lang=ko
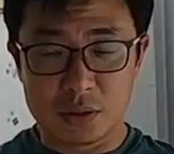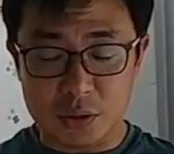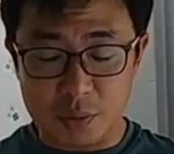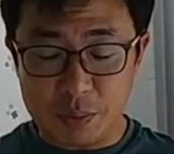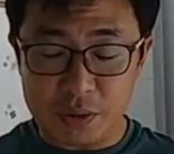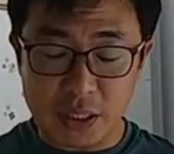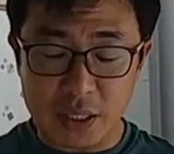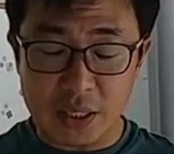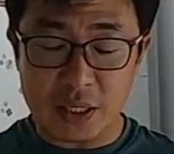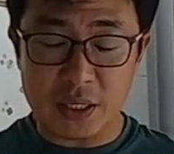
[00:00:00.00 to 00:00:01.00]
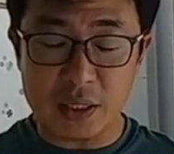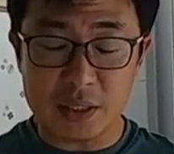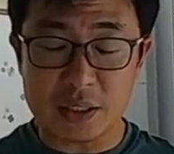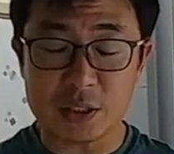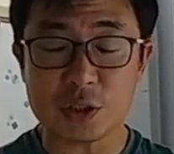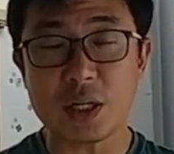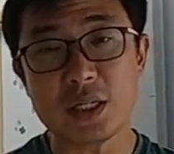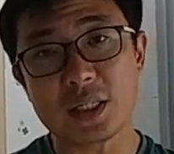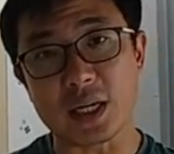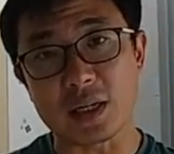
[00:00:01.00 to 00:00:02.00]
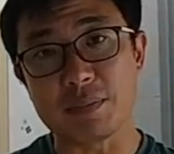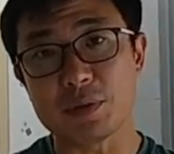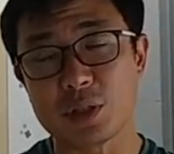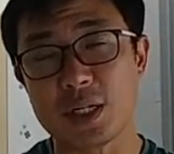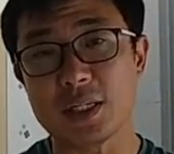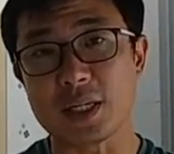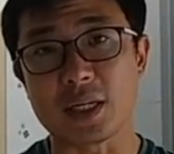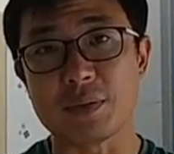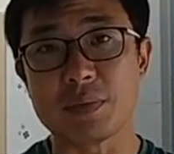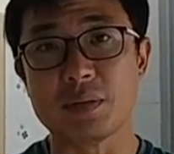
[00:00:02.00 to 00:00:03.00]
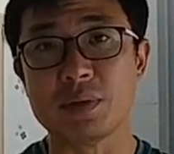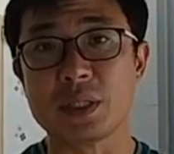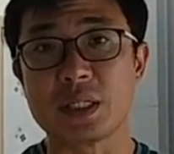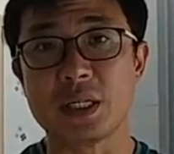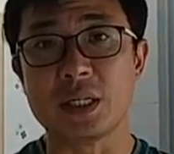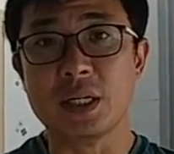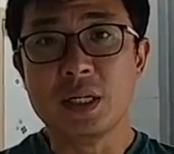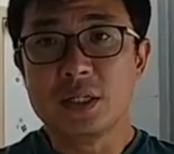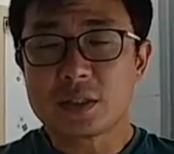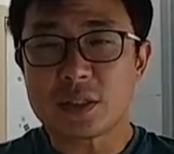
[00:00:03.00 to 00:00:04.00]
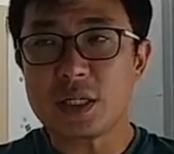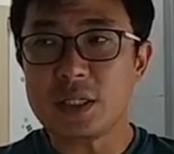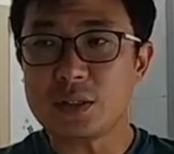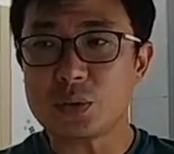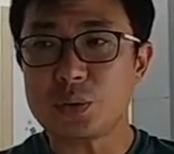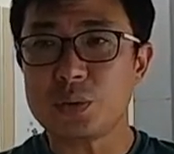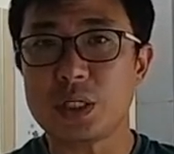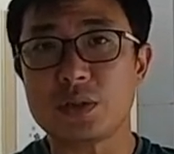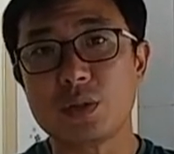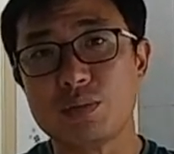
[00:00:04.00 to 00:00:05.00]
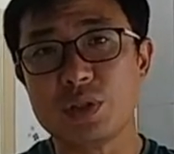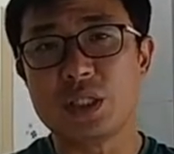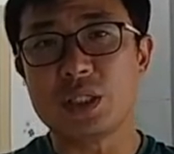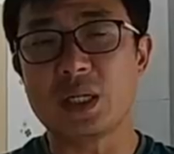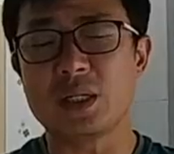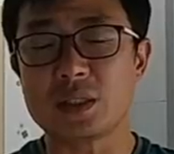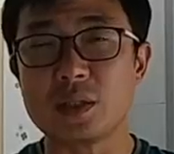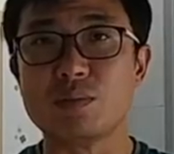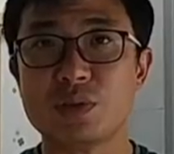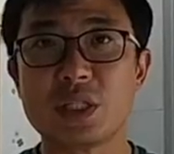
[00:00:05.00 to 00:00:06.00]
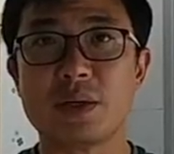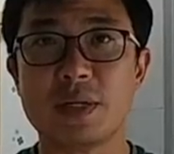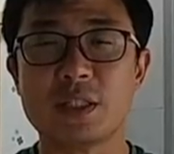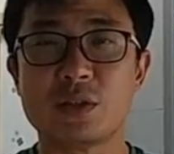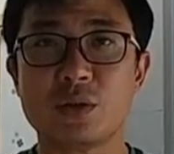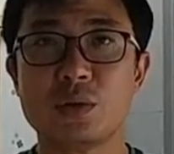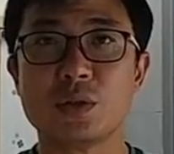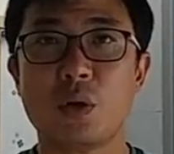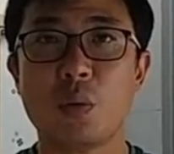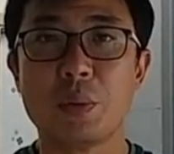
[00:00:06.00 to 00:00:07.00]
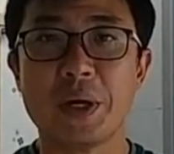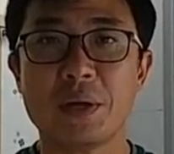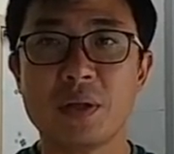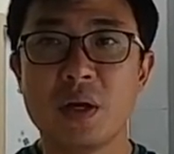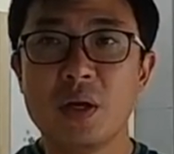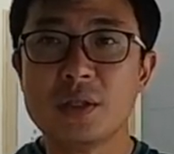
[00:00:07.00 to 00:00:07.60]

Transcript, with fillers: 저희 평택이 천안이 가깝다 보니까 천안 쪽에서 그런 문의가 많이 들어오는 거 보면,